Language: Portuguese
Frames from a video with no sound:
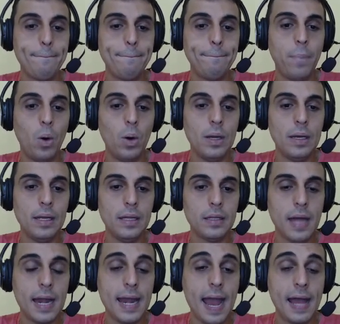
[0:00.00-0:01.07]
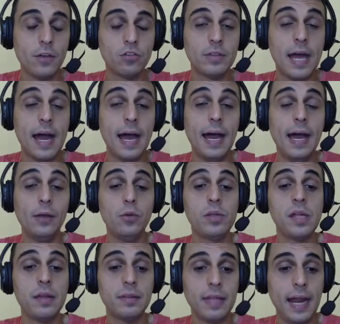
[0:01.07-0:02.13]
polícia, aliás, da, do
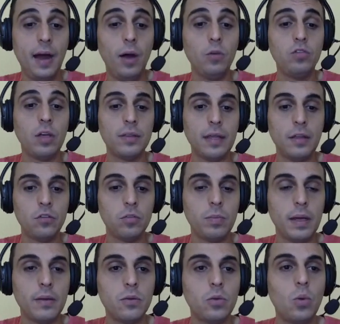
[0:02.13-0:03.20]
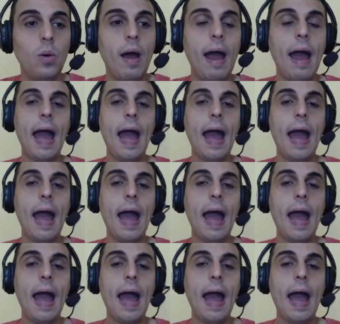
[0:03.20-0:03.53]
Central de Atendimento